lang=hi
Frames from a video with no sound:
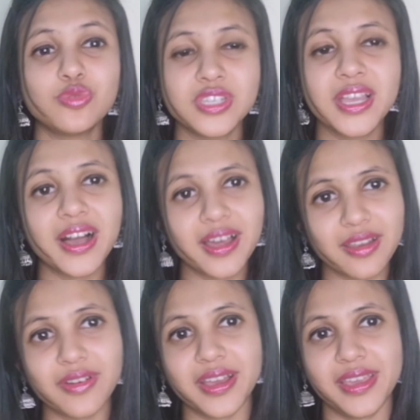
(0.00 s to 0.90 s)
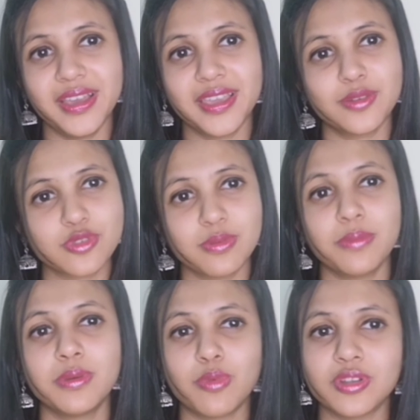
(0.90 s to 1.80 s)
सूजी का हलवा है अगेन
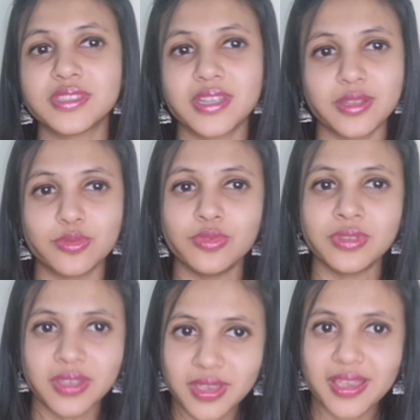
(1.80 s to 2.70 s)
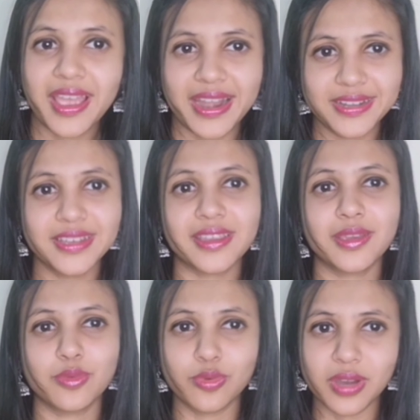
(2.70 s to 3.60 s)
उसमें भी बहुत सारा दूध ऐड
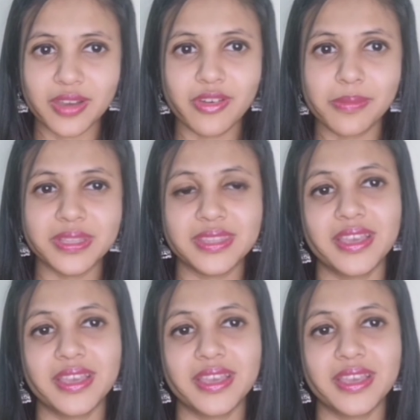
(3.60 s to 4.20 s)
करके वो हलवा